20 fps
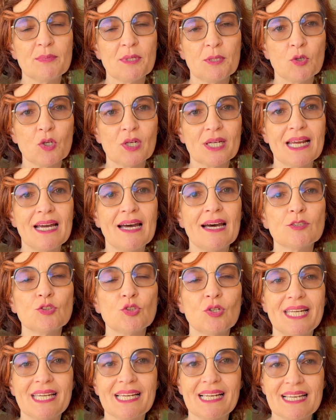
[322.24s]
di primo
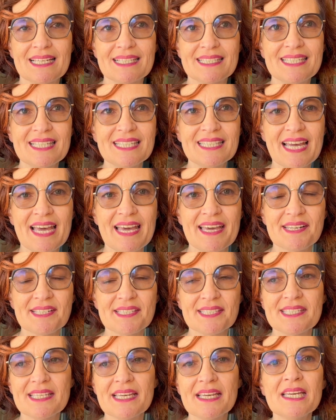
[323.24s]
grado e le classi
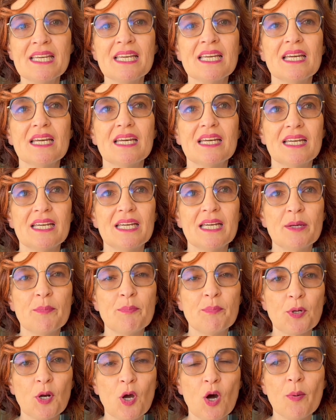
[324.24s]
terze
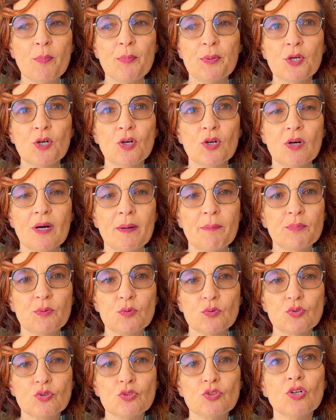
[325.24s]
eh, proprio
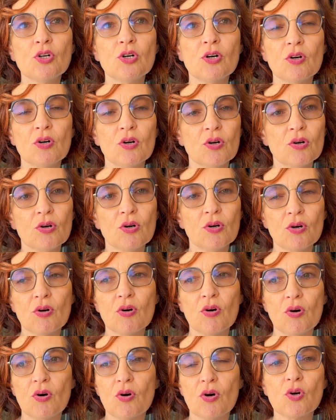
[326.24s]

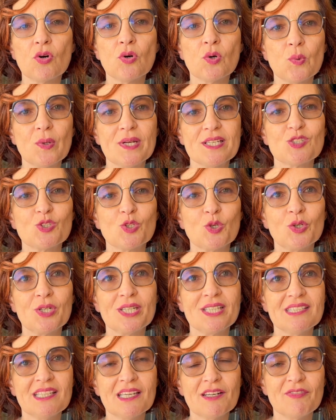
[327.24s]
appunto con questo
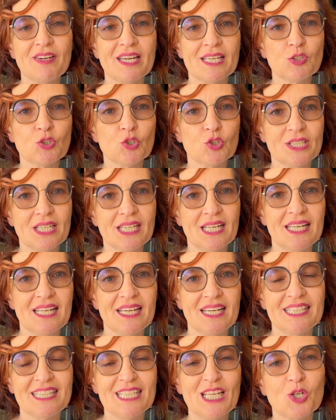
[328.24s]
intervento
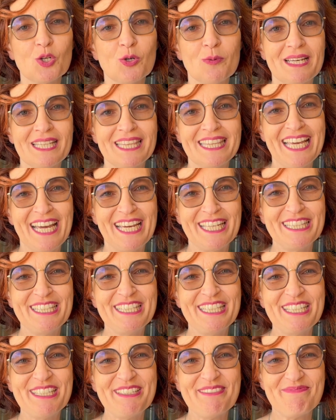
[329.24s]
del, del
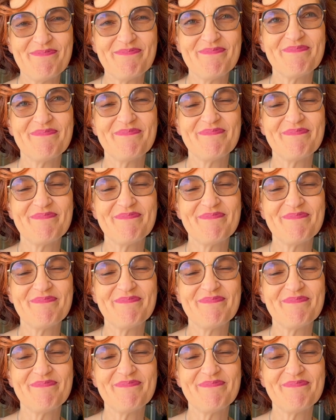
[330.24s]
comandante.